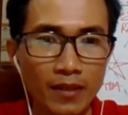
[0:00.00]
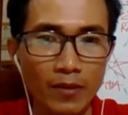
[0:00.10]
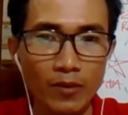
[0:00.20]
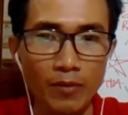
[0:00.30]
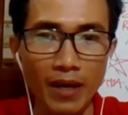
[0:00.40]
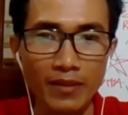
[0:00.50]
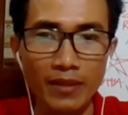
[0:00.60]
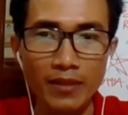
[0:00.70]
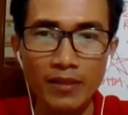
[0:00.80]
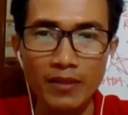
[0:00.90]
đâu rồi bản
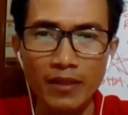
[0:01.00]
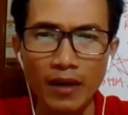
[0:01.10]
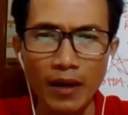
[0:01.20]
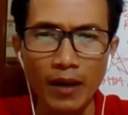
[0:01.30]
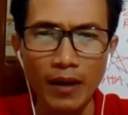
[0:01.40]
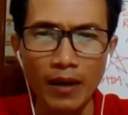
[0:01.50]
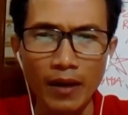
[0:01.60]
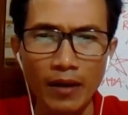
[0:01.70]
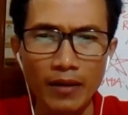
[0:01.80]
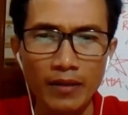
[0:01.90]
tính à,
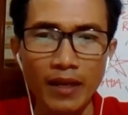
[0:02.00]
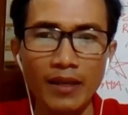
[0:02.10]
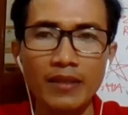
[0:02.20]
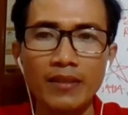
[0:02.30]
đây